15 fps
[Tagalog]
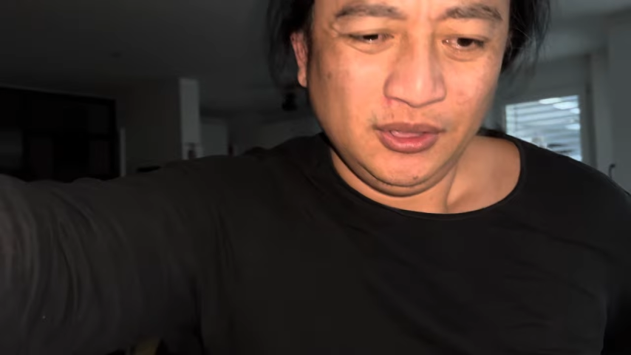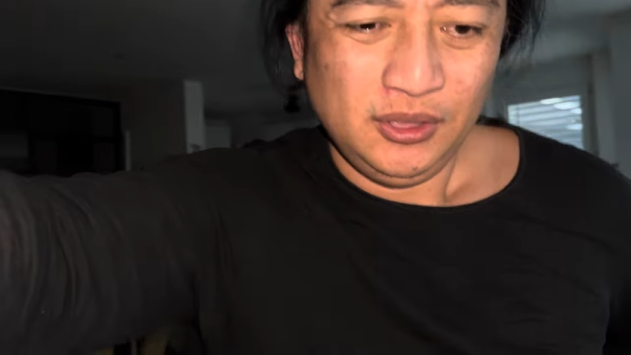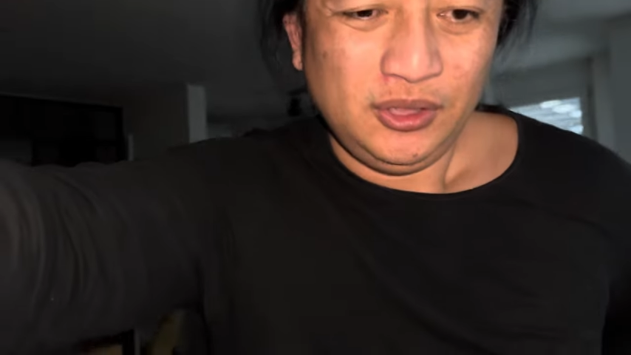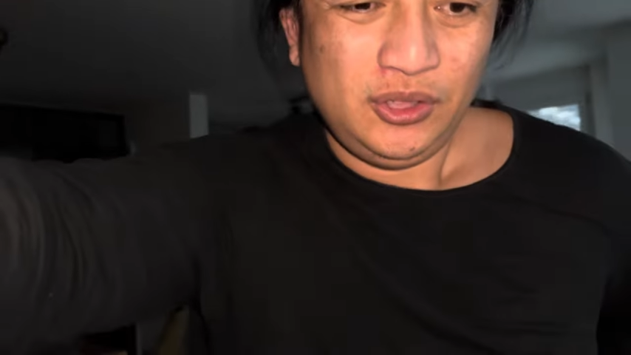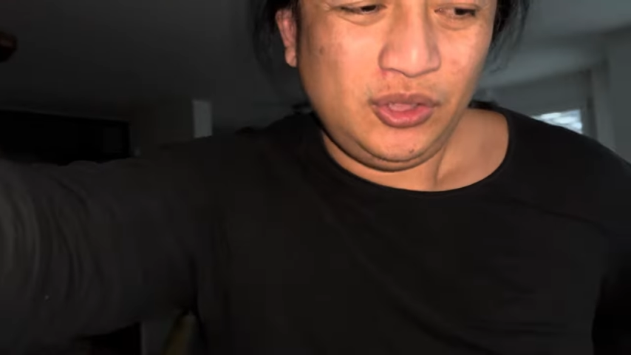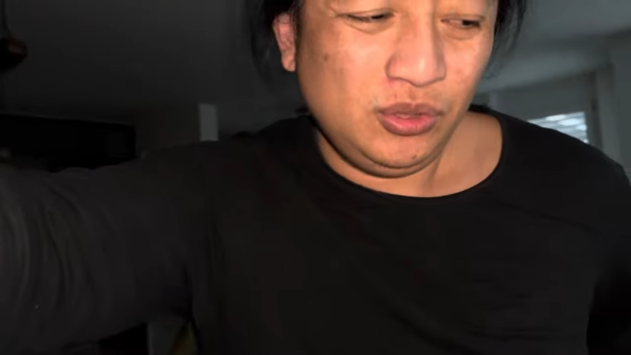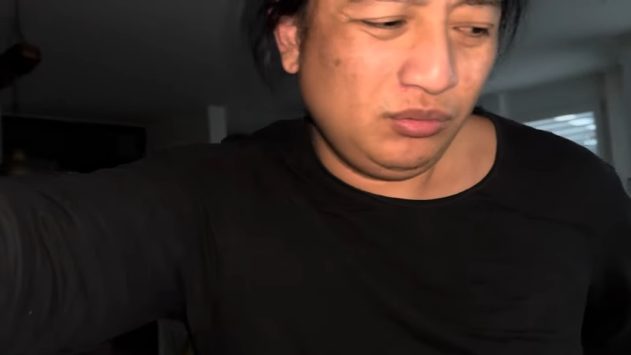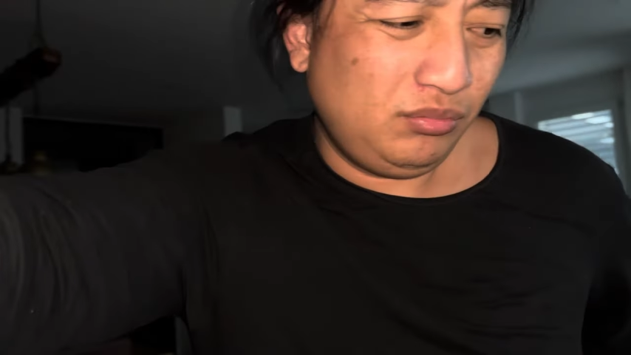
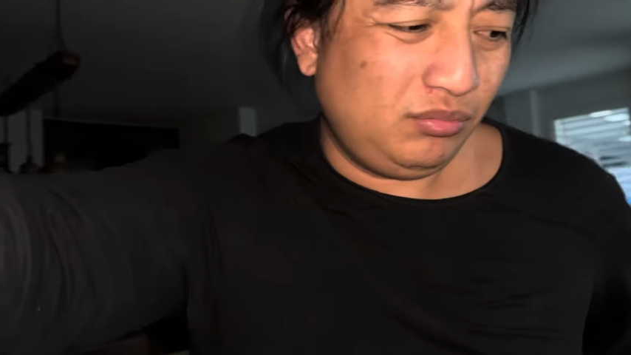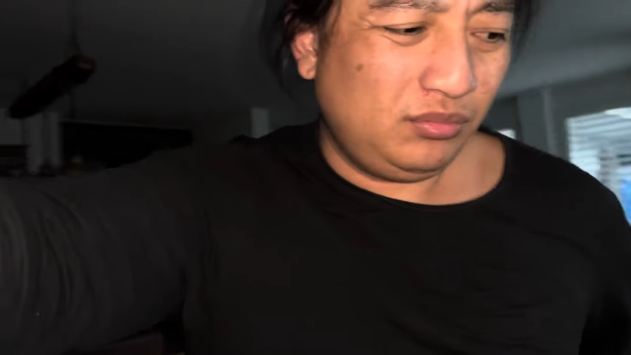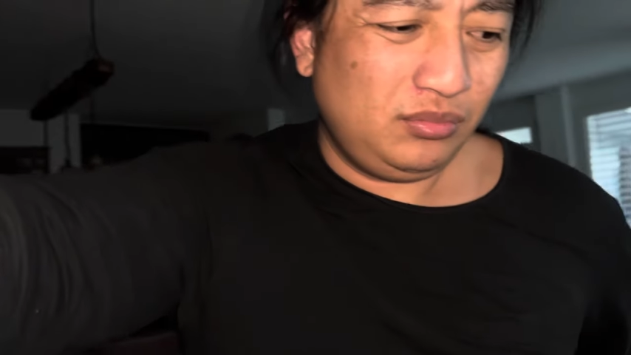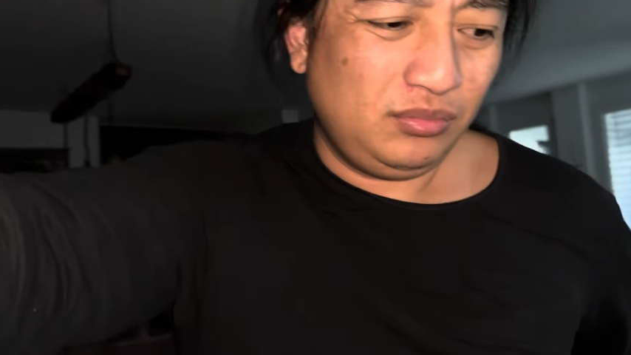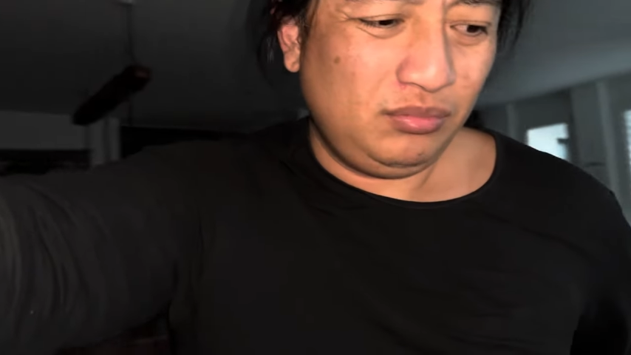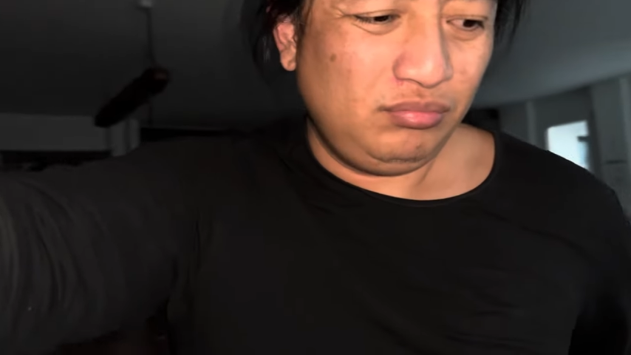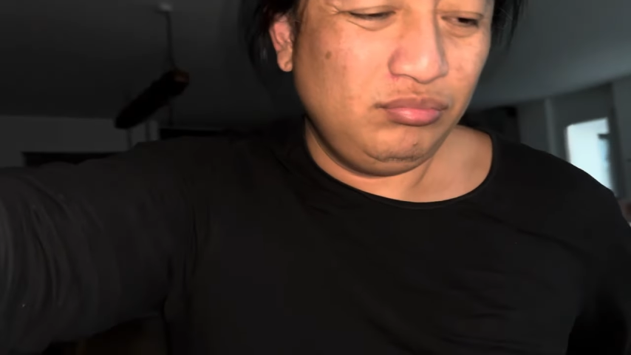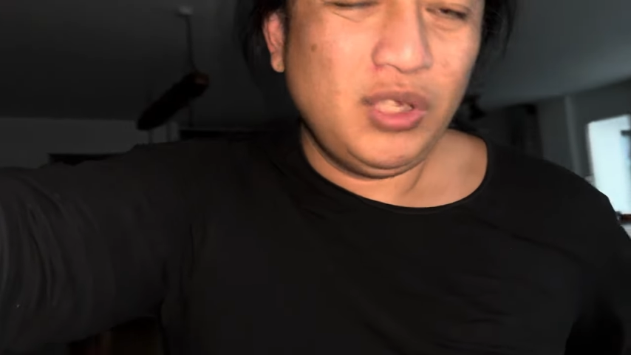yun,
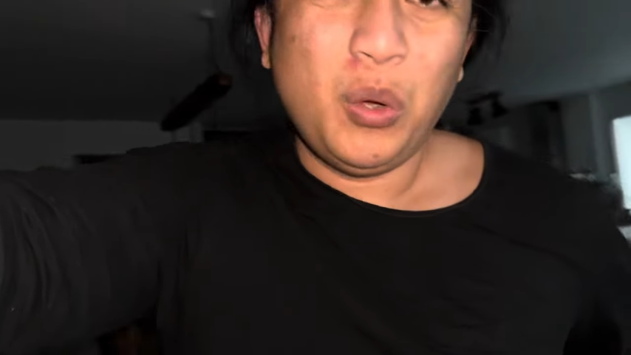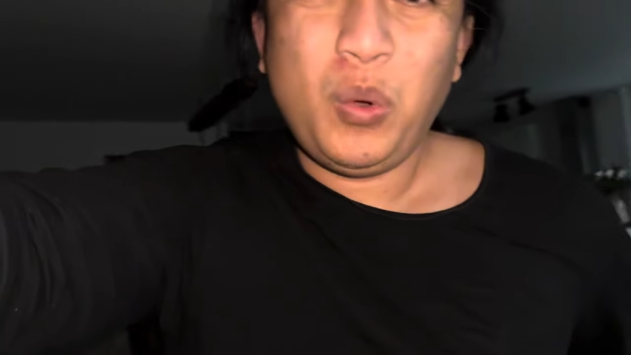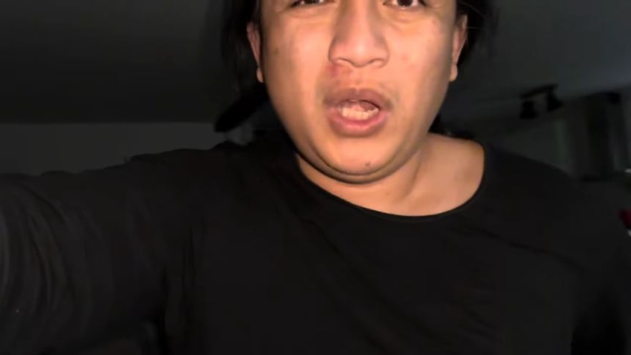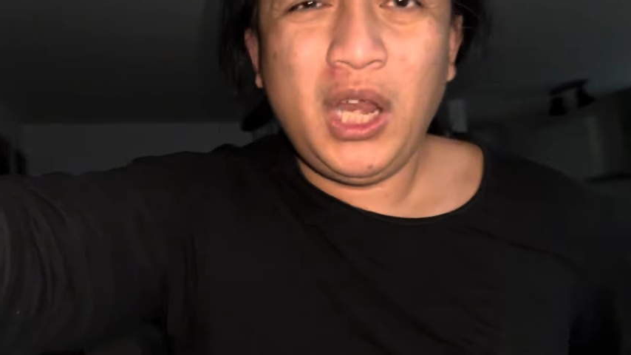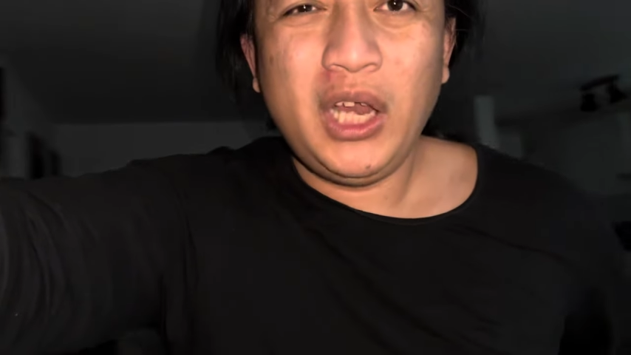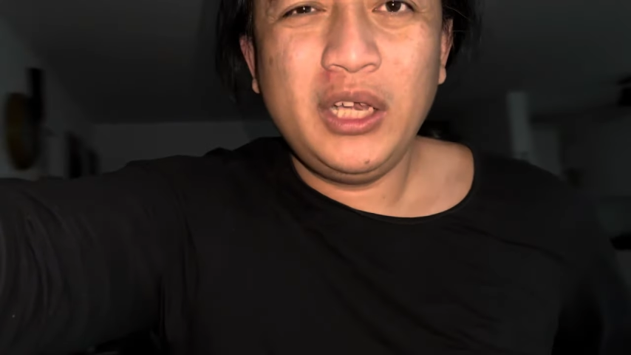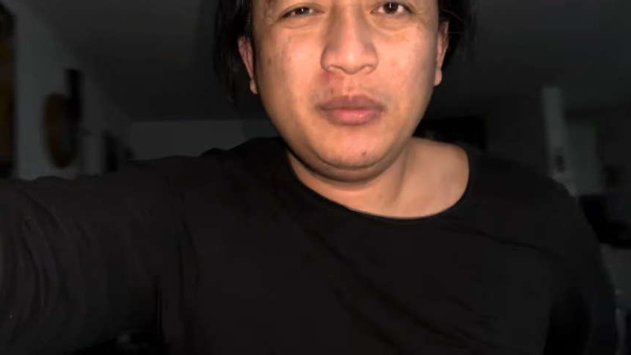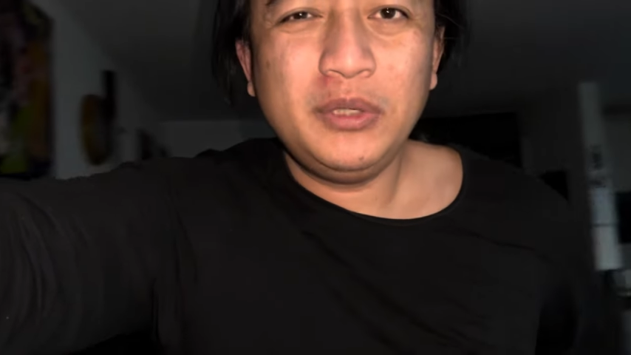
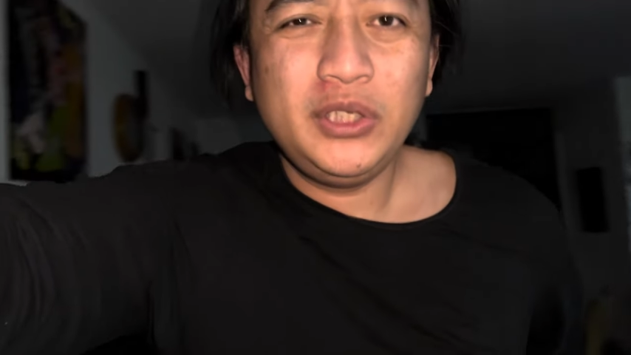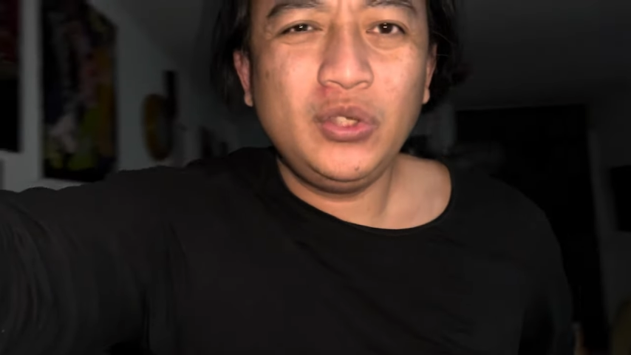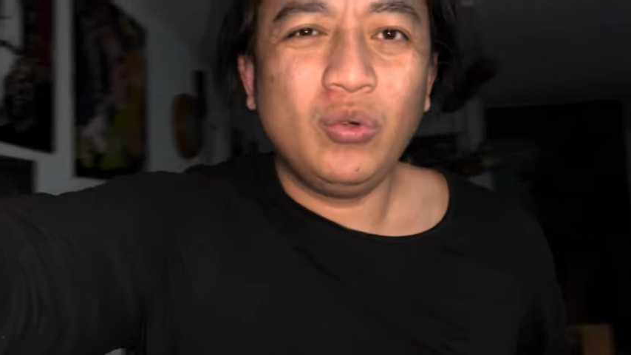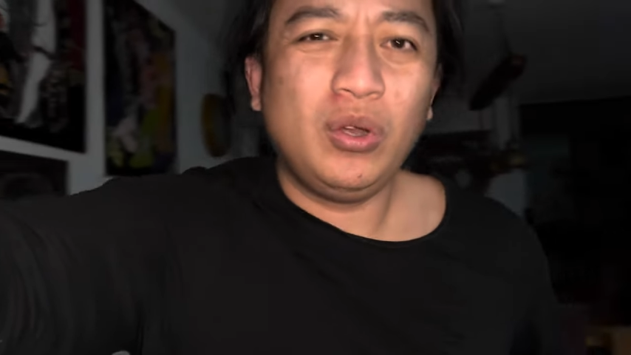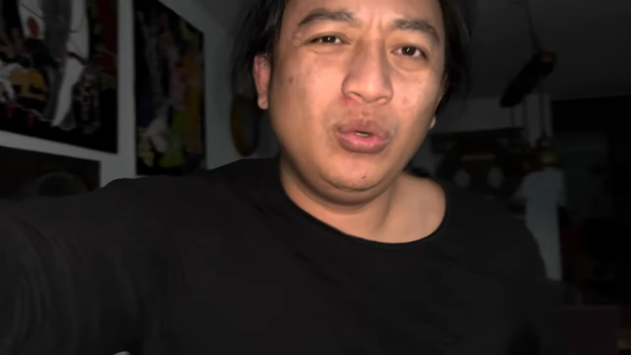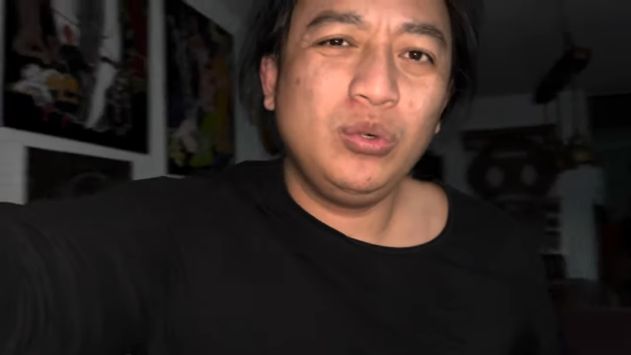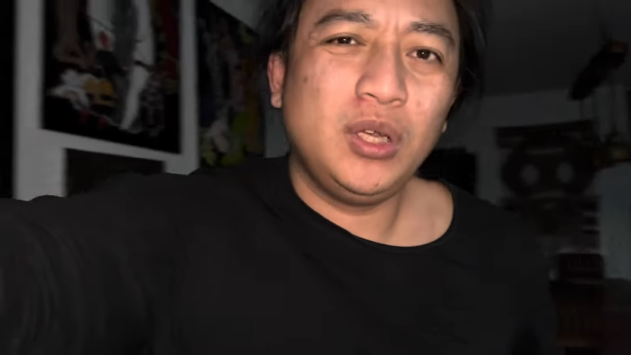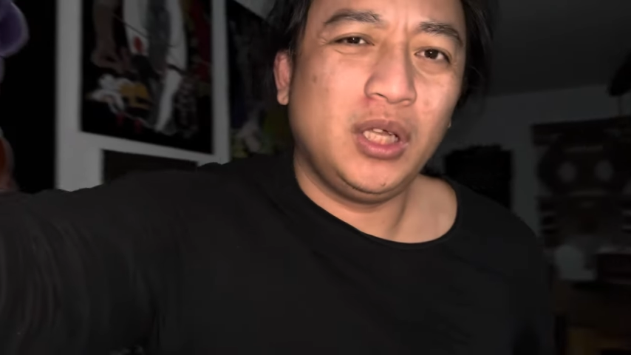nawala naman yung
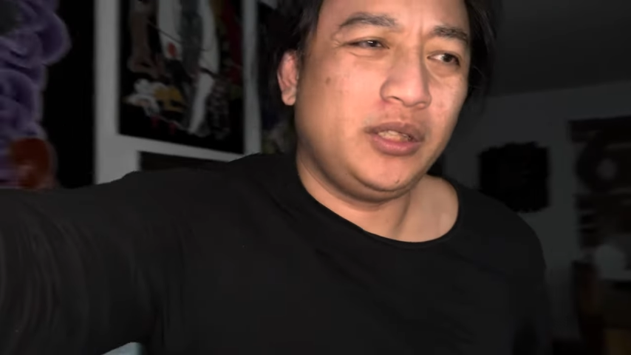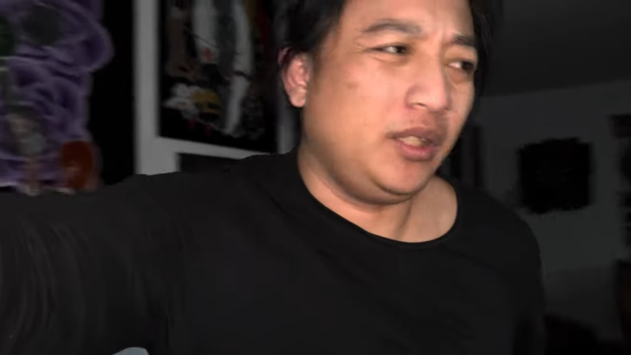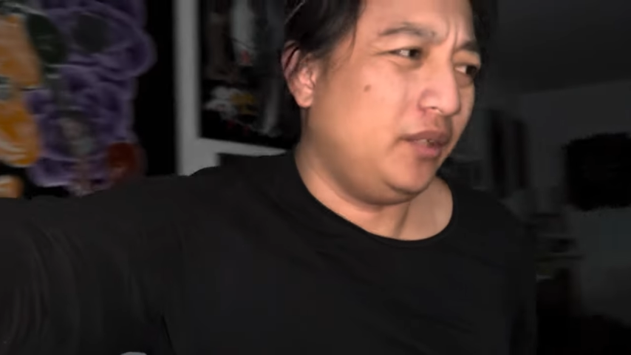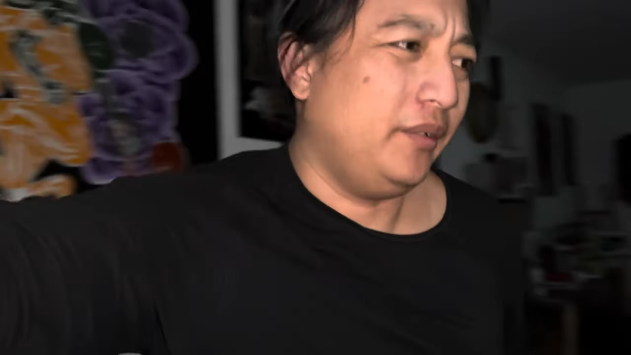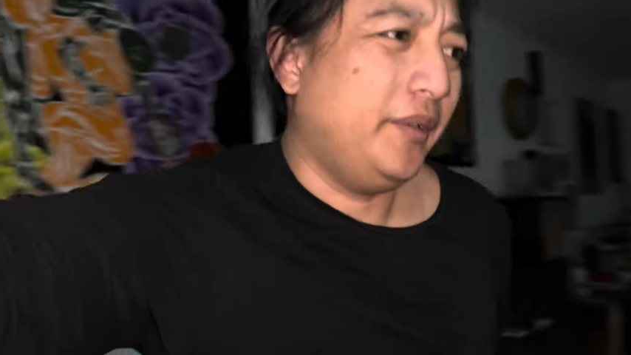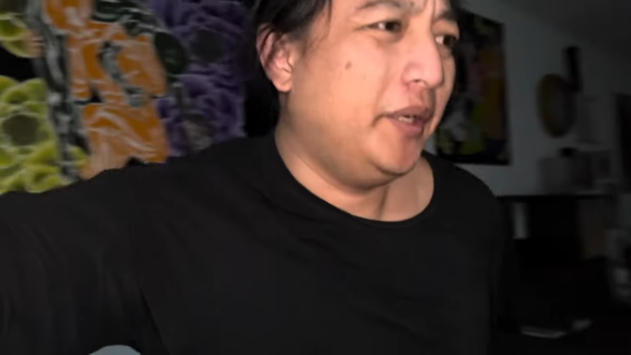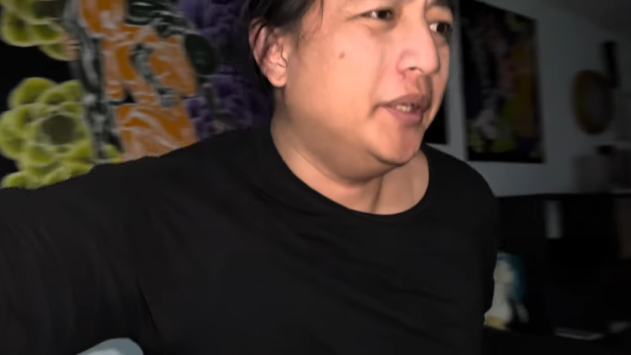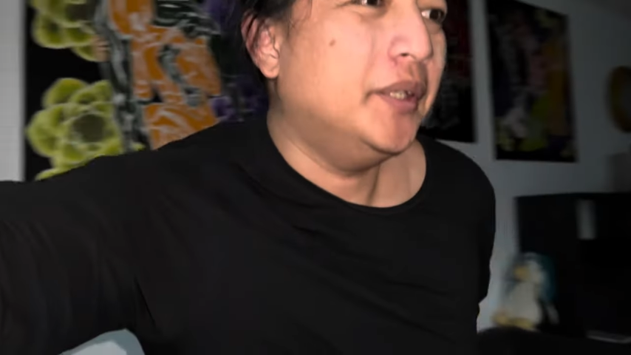ano
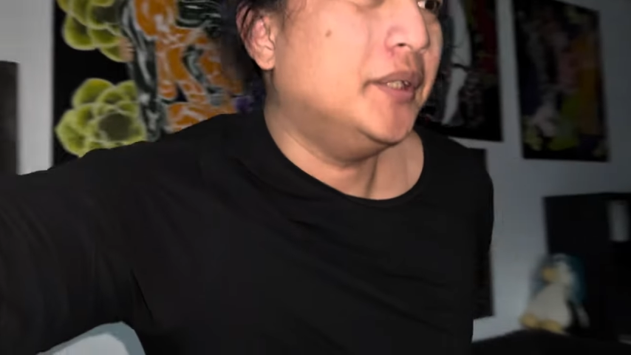natin.